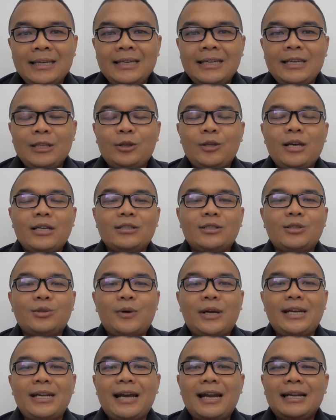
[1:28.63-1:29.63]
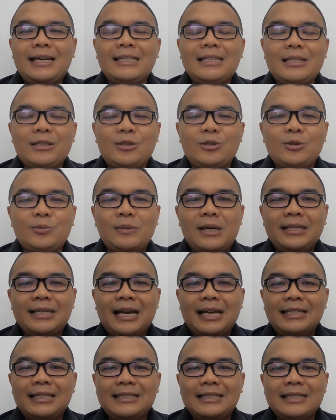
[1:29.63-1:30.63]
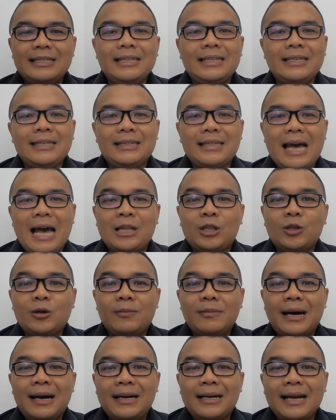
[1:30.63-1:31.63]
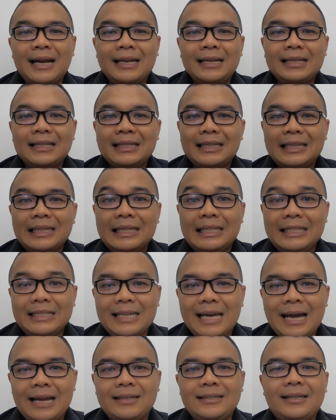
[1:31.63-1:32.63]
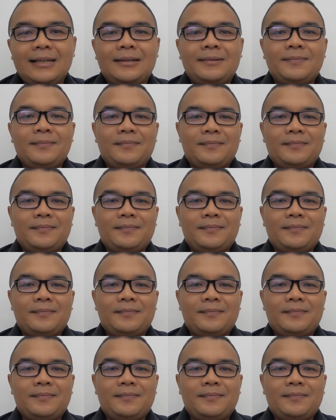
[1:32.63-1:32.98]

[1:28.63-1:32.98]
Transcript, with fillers: itu yang sesuai dengan kita tuh jumlahnya hanya sedikit atau bahkan tidak ada.